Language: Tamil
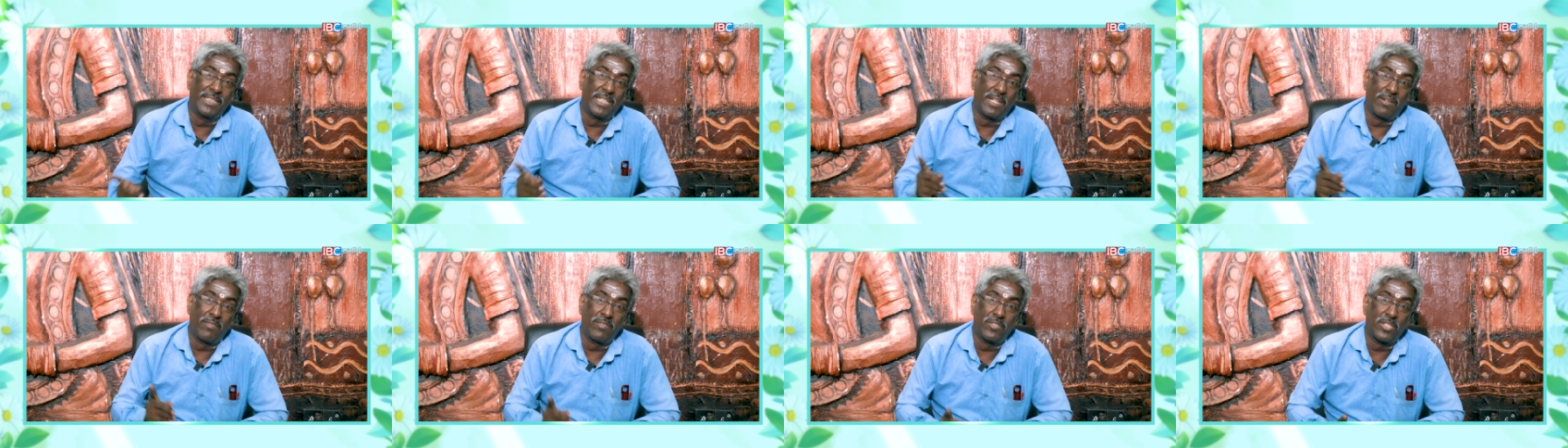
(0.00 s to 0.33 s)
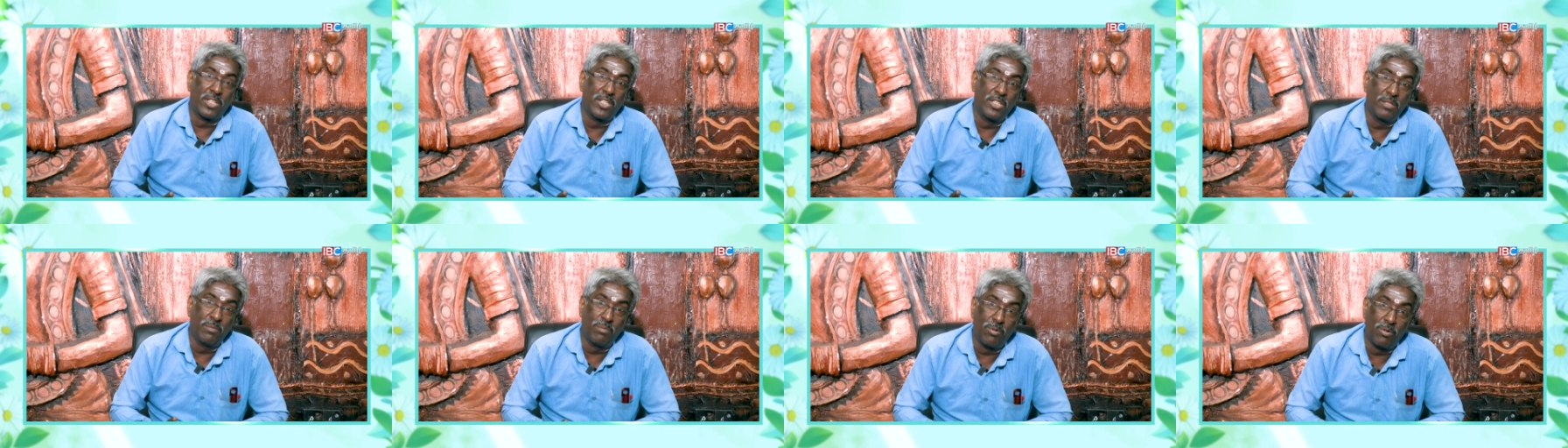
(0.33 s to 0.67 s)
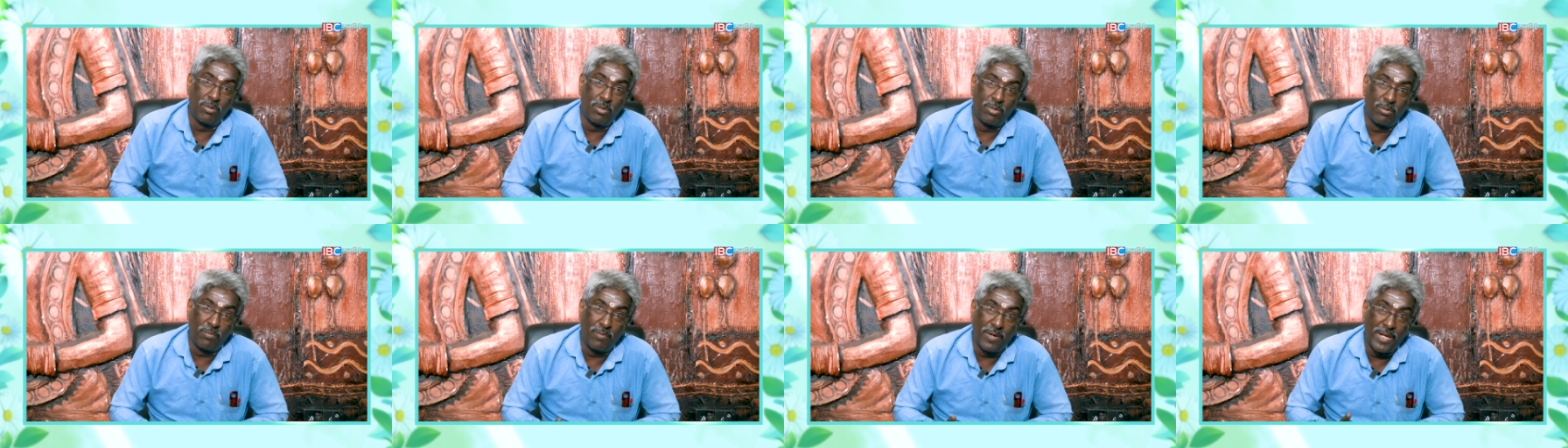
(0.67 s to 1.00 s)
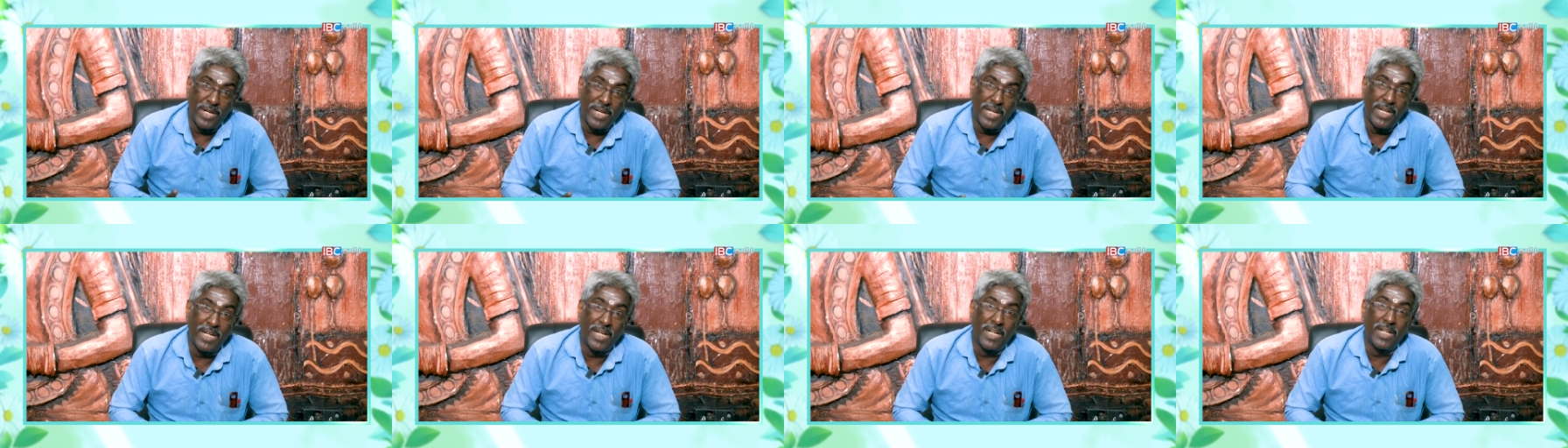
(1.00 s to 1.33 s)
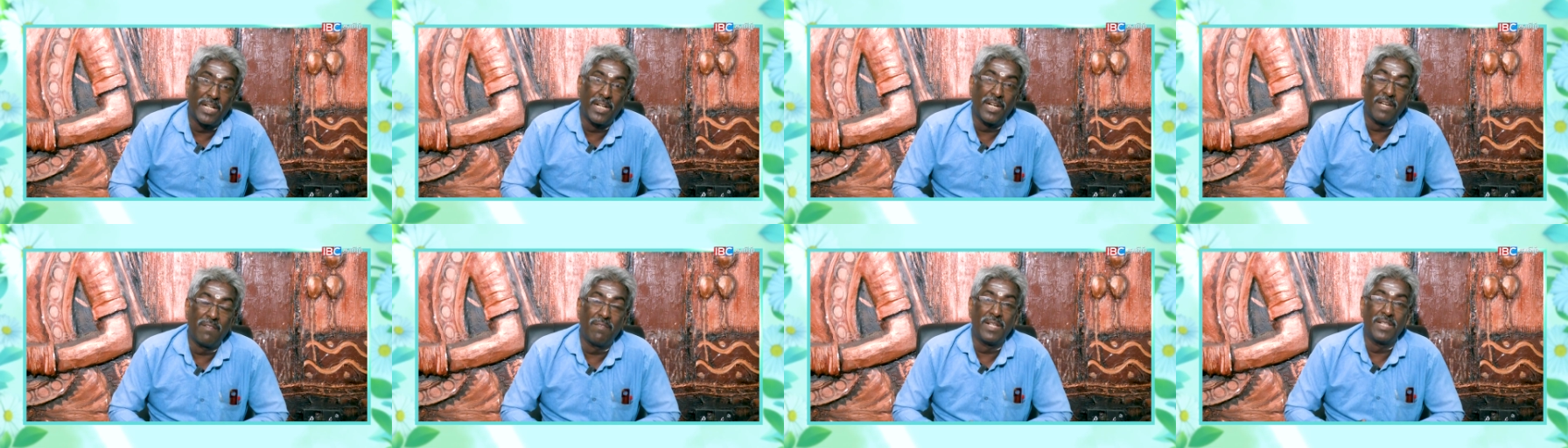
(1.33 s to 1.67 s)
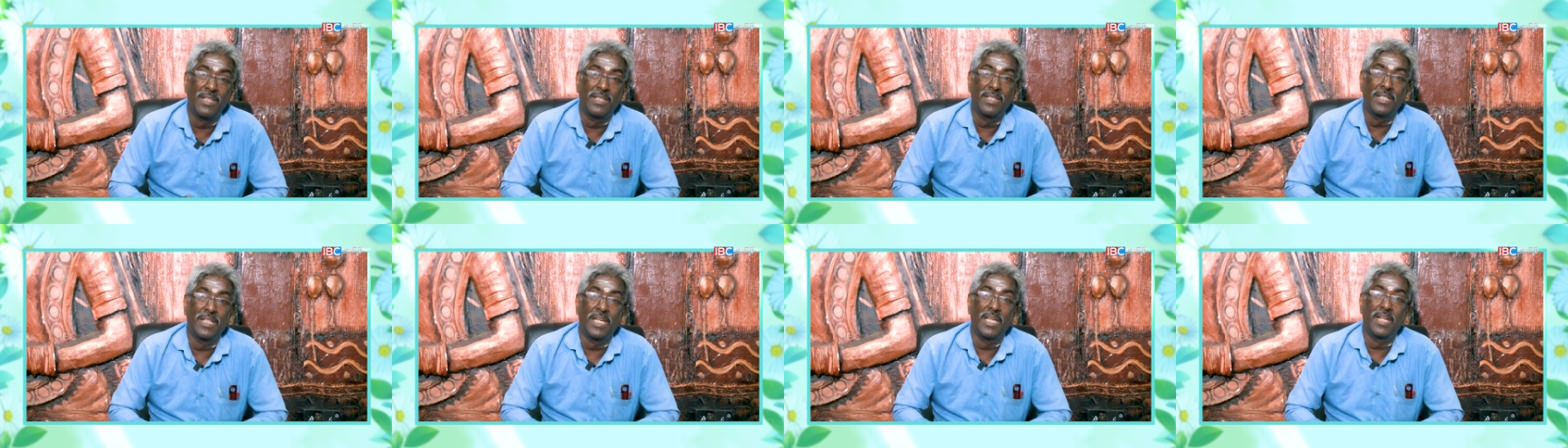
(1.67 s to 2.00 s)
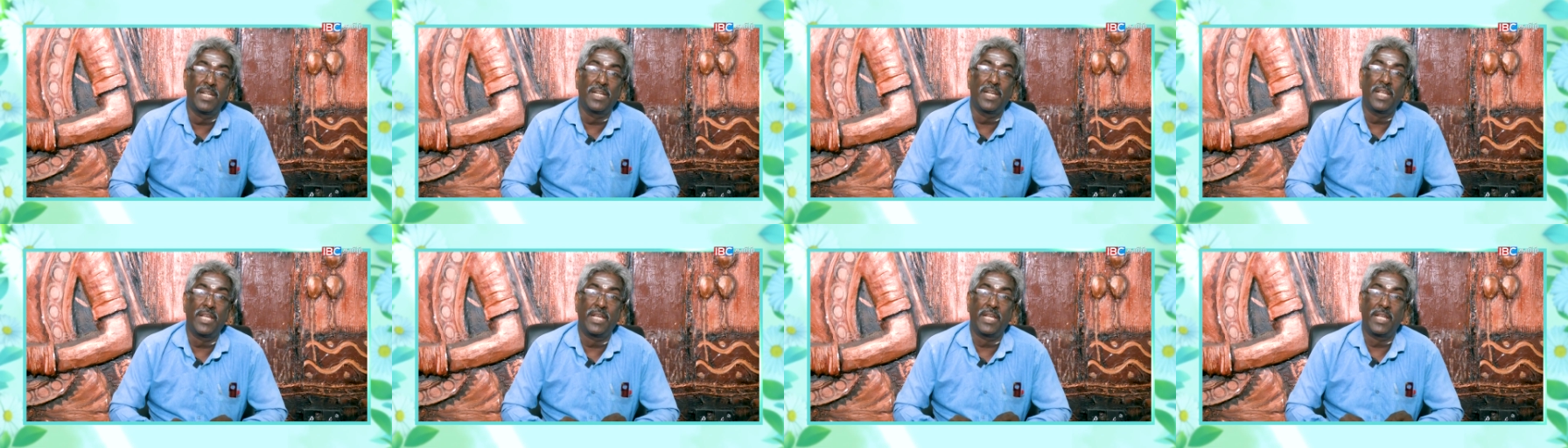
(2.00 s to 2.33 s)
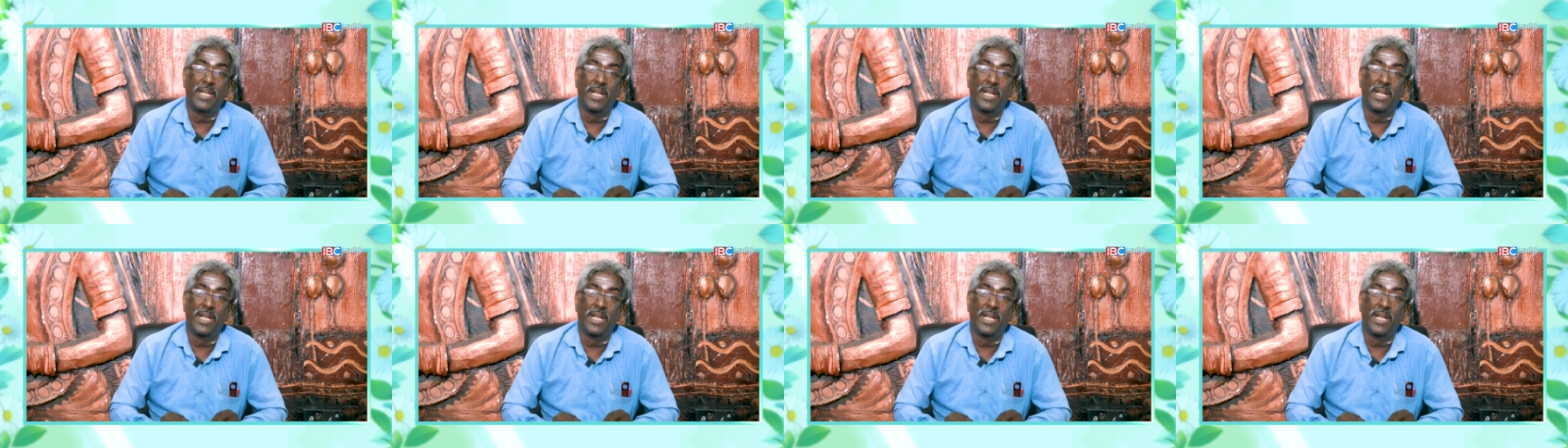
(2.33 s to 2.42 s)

தெரிவு செய்து போட்டு வரிக்குள்ள வந்து என்ன